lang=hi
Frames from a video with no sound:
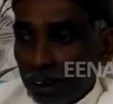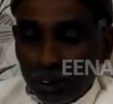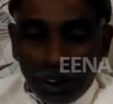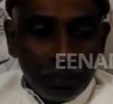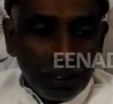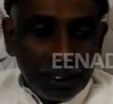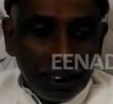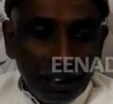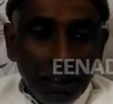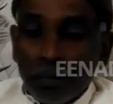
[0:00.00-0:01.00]
भाड़ जो है बड़ी
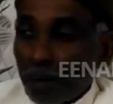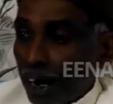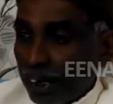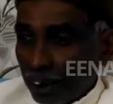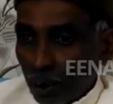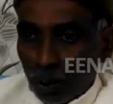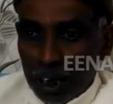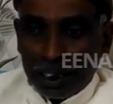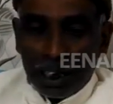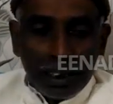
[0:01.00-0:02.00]
है बाहर के लोग
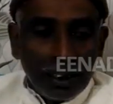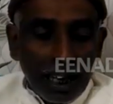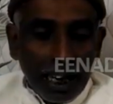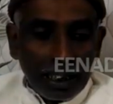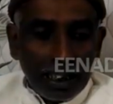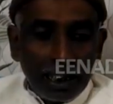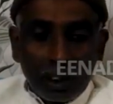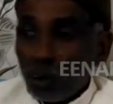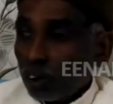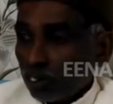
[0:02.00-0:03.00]
आए आगे हैं
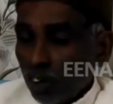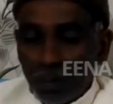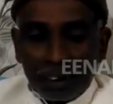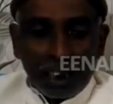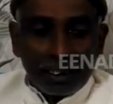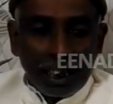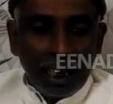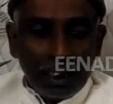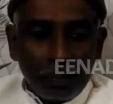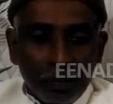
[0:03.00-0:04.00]
कौन किसको पहचानता
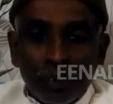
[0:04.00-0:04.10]
है